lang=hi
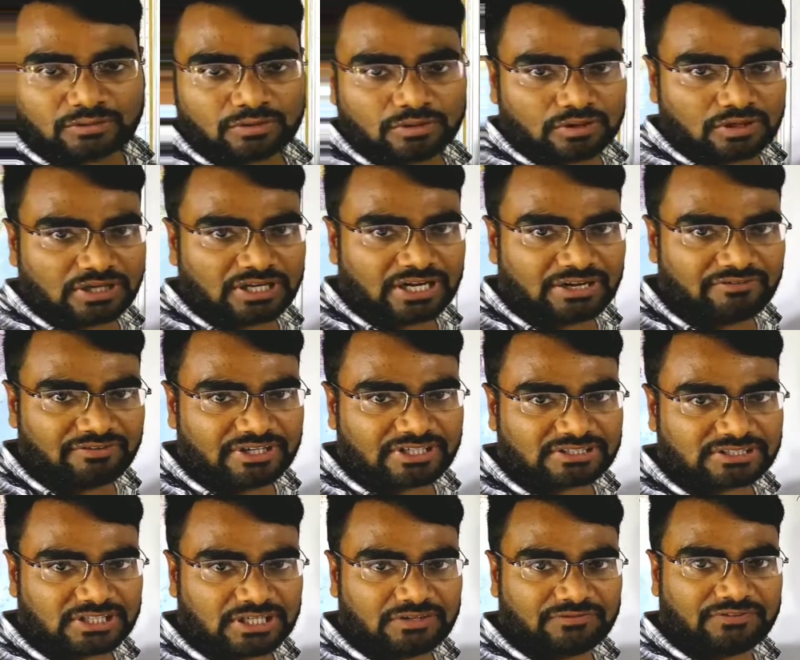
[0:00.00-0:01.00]
तो
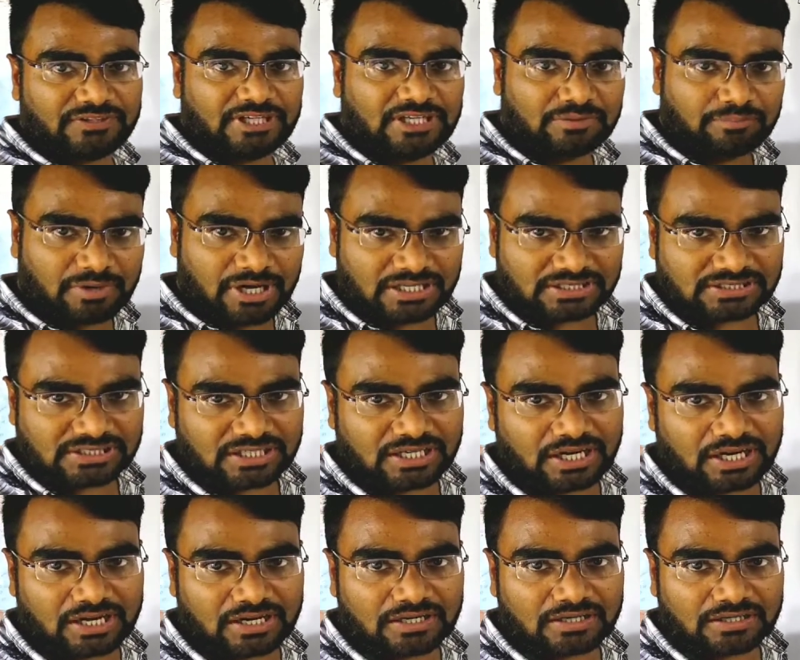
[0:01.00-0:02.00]
ग्रेविटेशनल फील्ड मास के
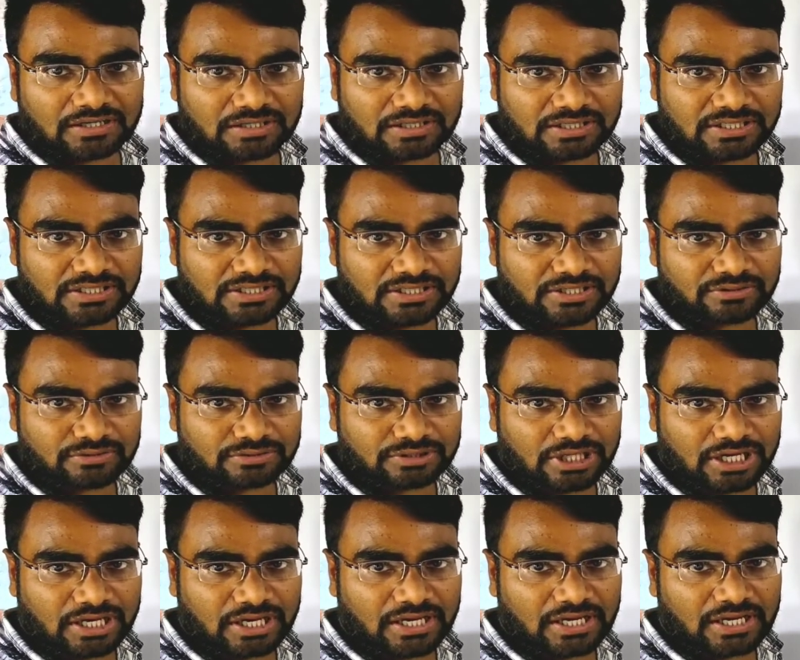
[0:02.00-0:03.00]
कारण क्रिएट
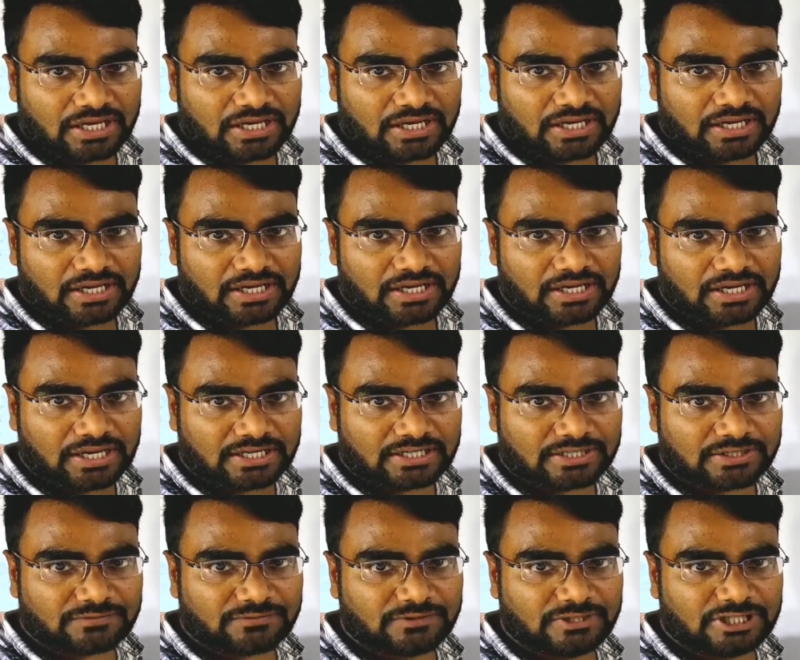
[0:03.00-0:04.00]
होता है
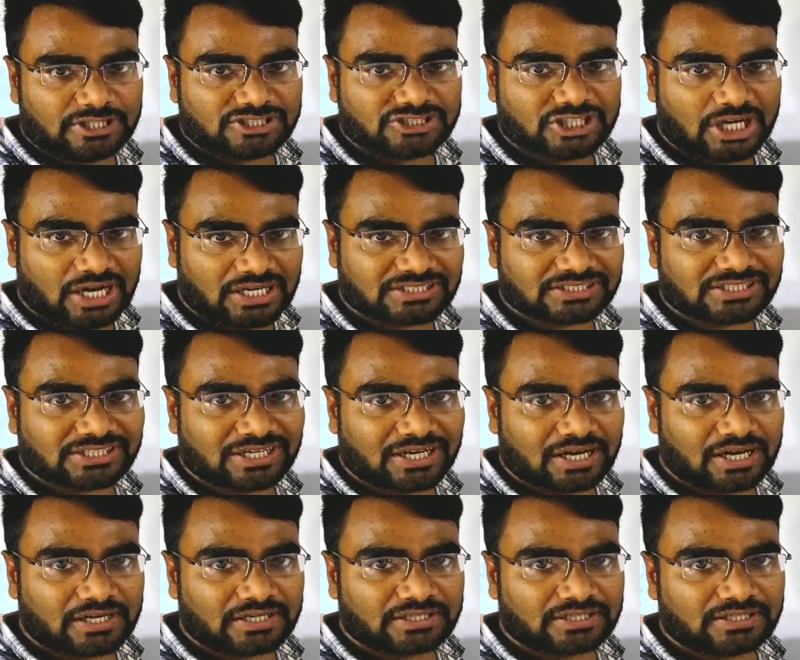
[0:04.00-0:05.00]
इलेक्ट्रिक फील्ड चार्ज के
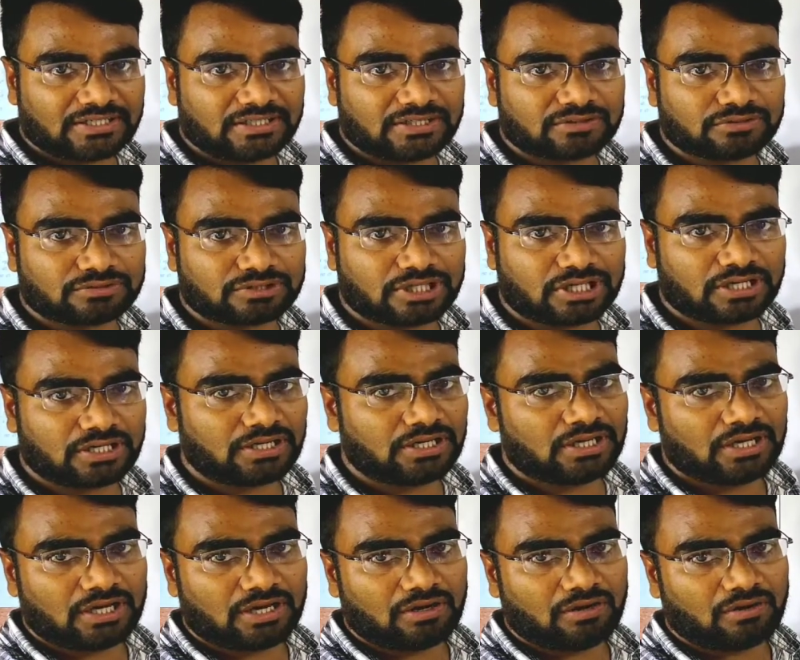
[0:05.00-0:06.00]
कारण क्रिएट होता है
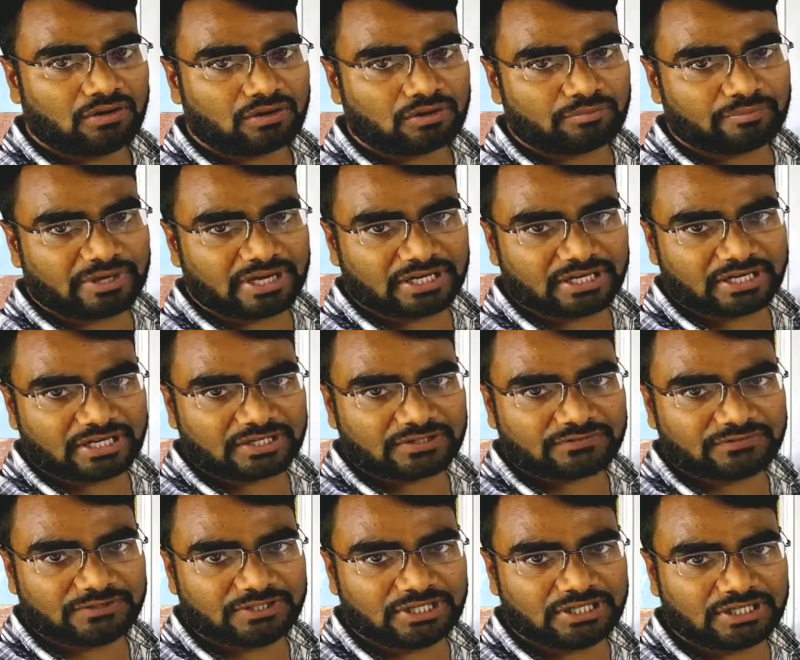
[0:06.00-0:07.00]
और मैग्नेटिक
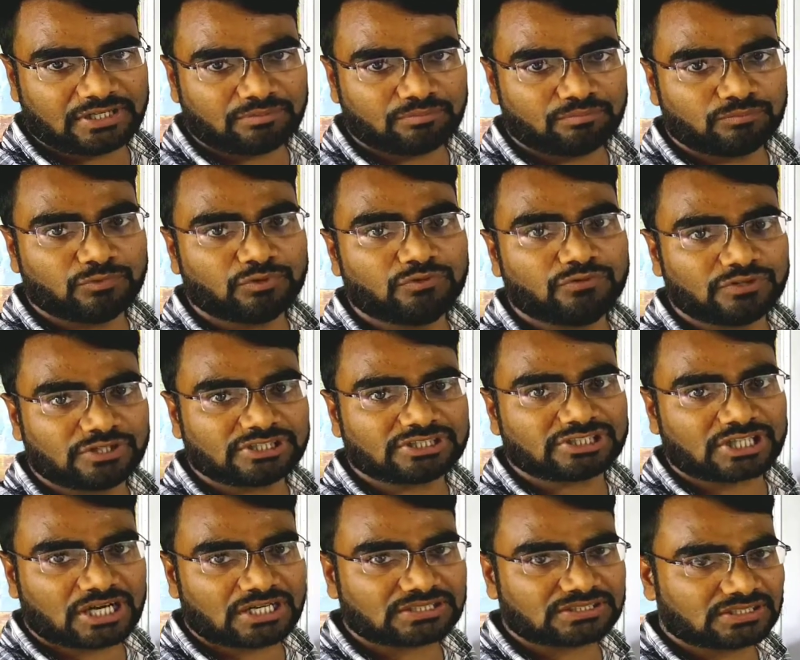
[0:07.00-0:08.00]
फील्ड मूविंग
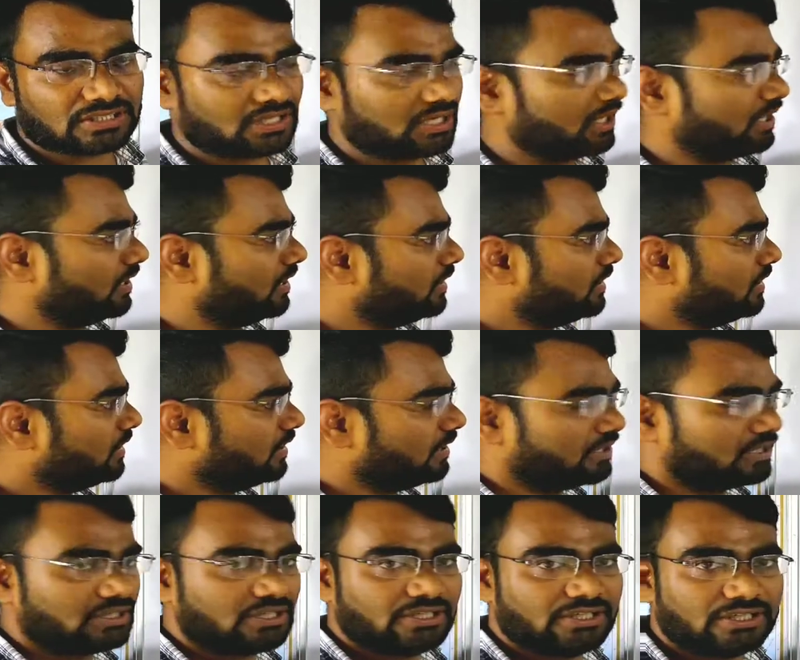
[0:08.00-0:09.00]
चार्ज के कारण
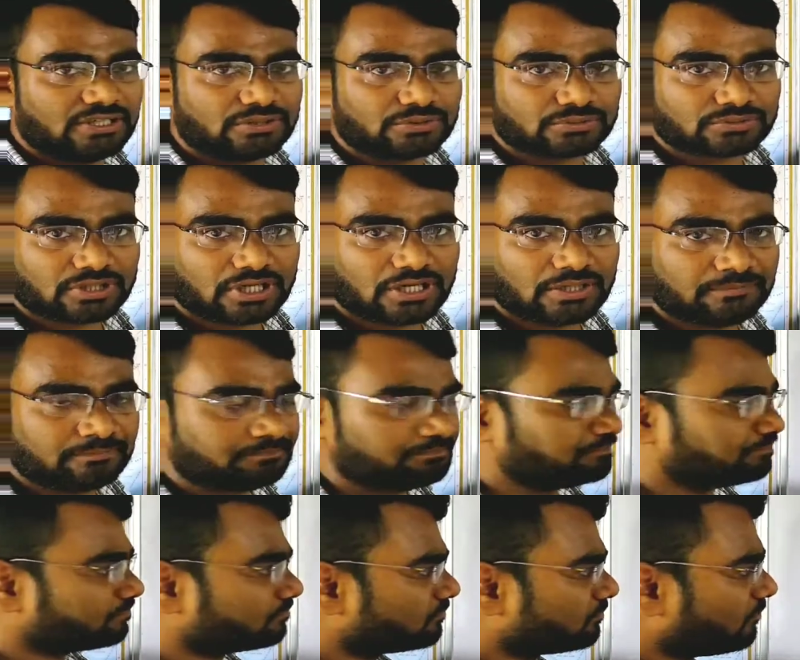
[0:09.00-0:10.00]
क्रिएट होता है
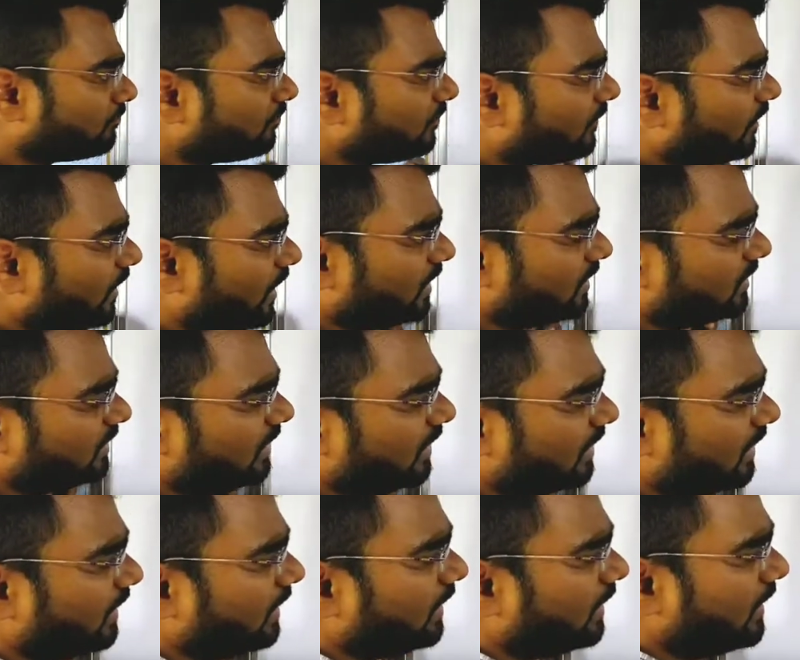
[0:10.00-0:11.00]
अच्छा
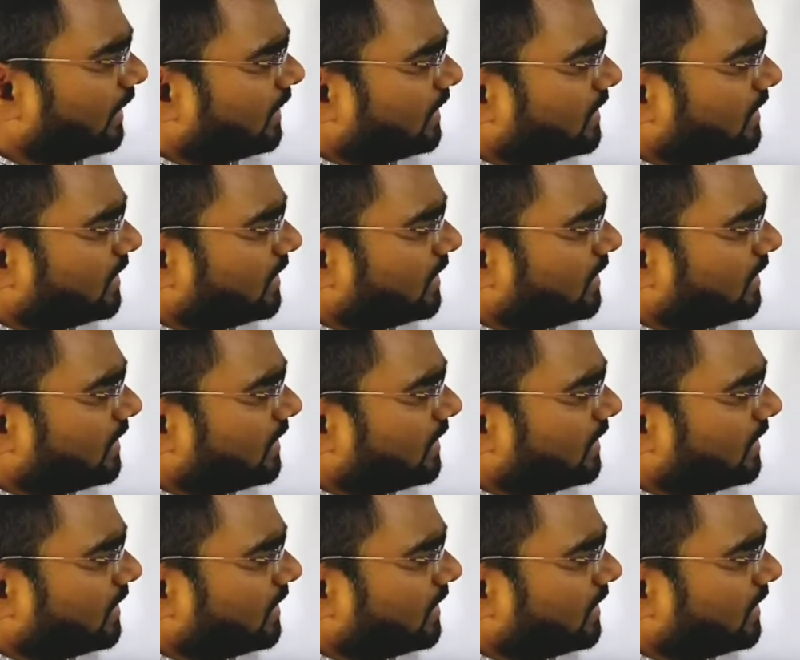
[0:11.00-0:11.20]
देखें